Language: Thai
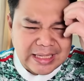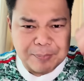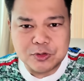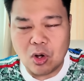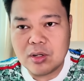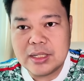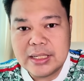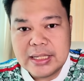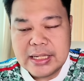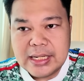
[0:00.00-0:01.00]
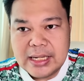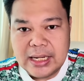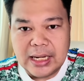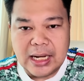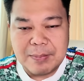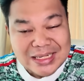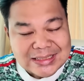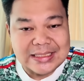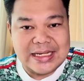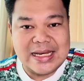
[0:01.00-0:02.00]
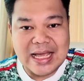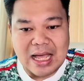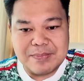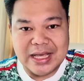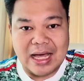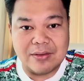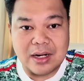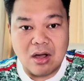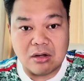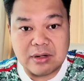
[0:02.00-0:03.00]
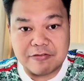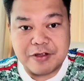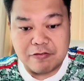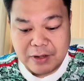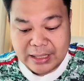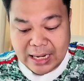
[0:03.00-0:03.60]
เก็บตกเมื่อคืนนี้นะครับมีข่าวเรื่องของราฟาเอลฟา